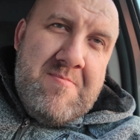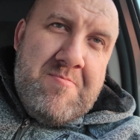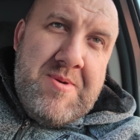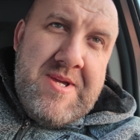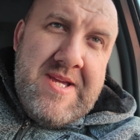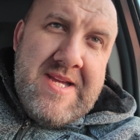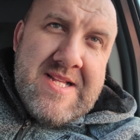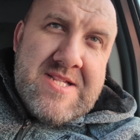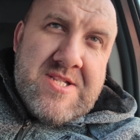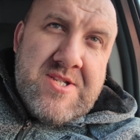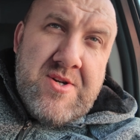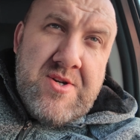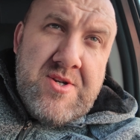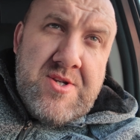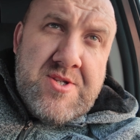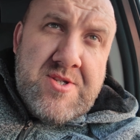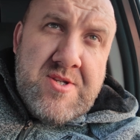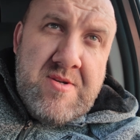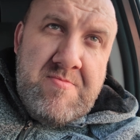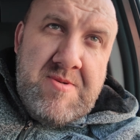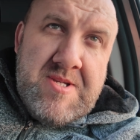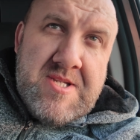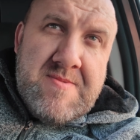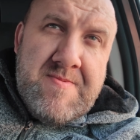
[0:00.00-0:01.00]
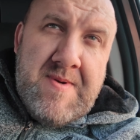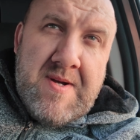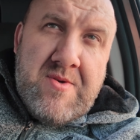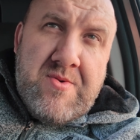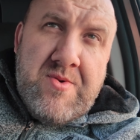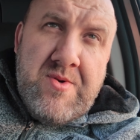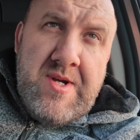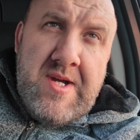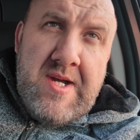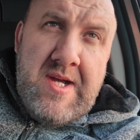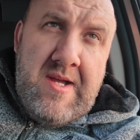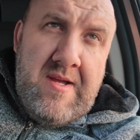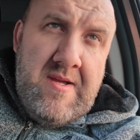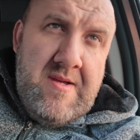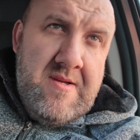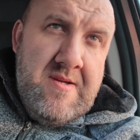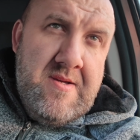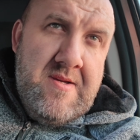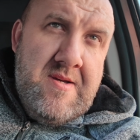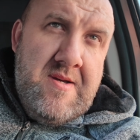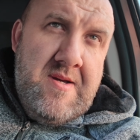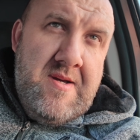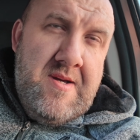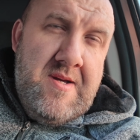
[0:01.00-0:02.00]
Piję coś, co mi smakuje.
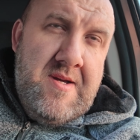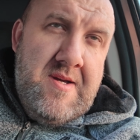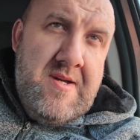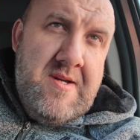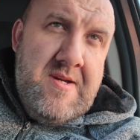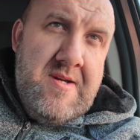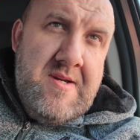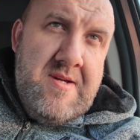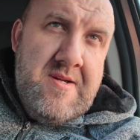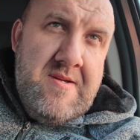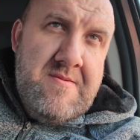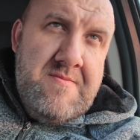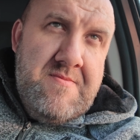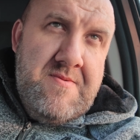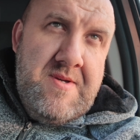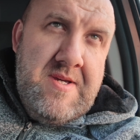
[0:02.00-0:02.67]
E,